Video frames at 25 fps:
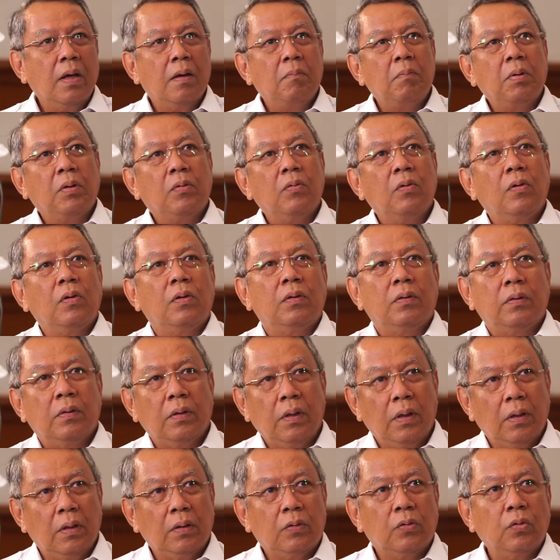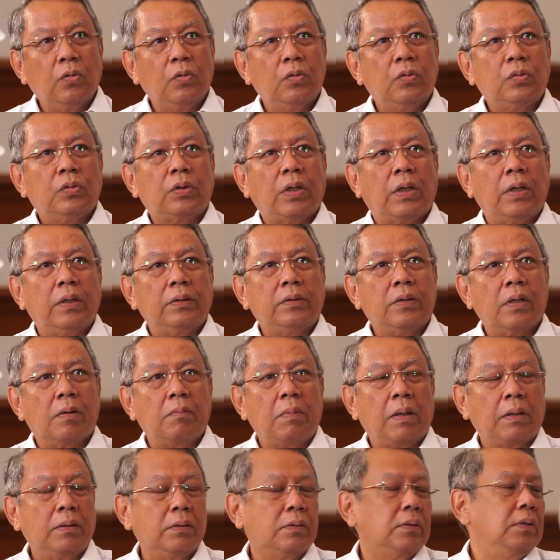Iya betul, itu saya
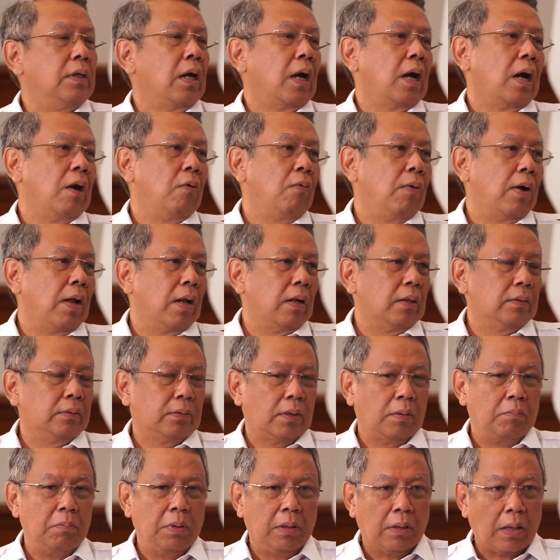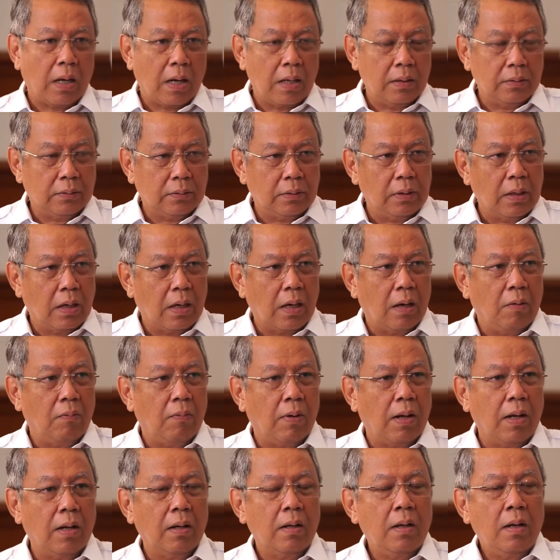cermati sejak awal. Saya mintakan sejak
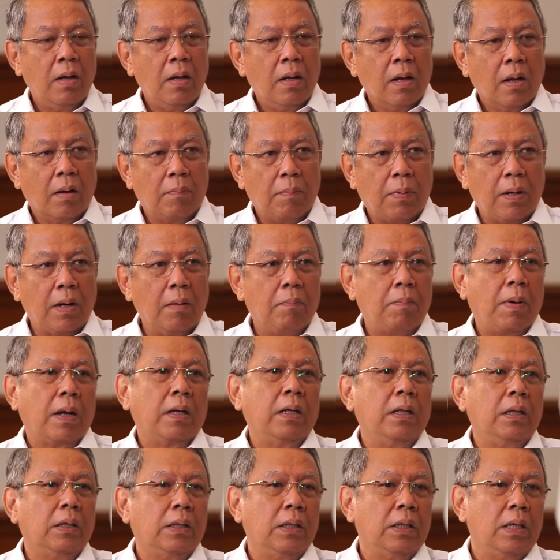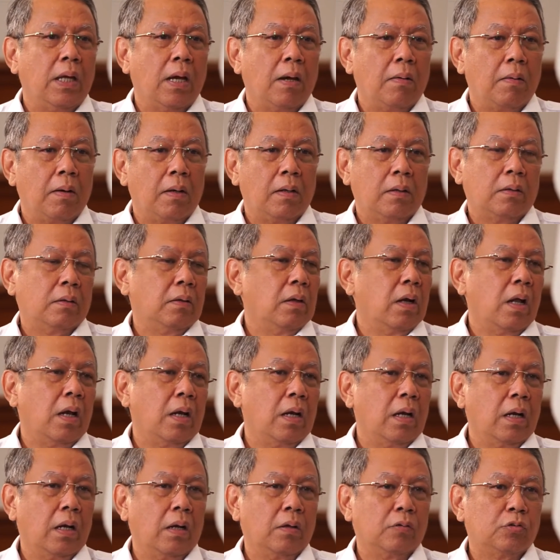awal kepada panitia
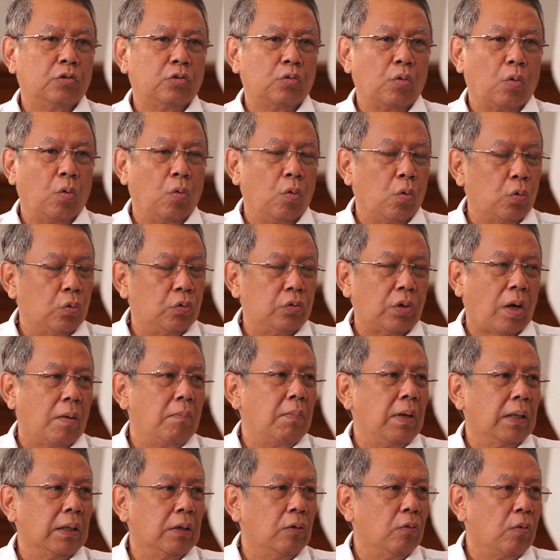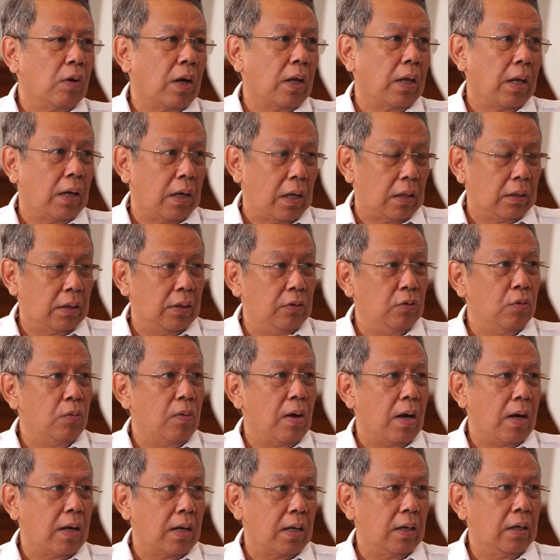dan seluruh camat lurah yang
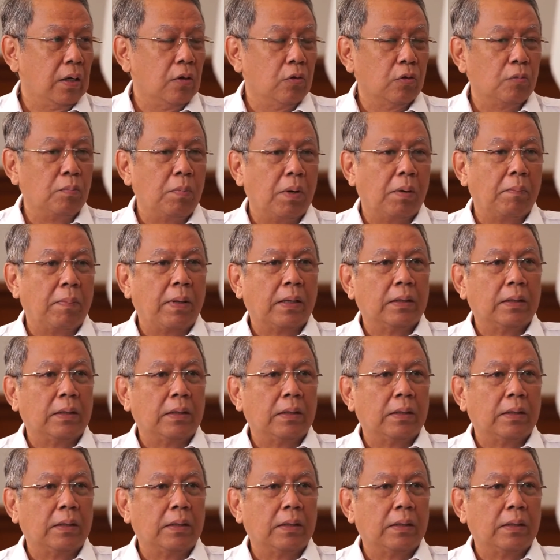nanti juga akan ikut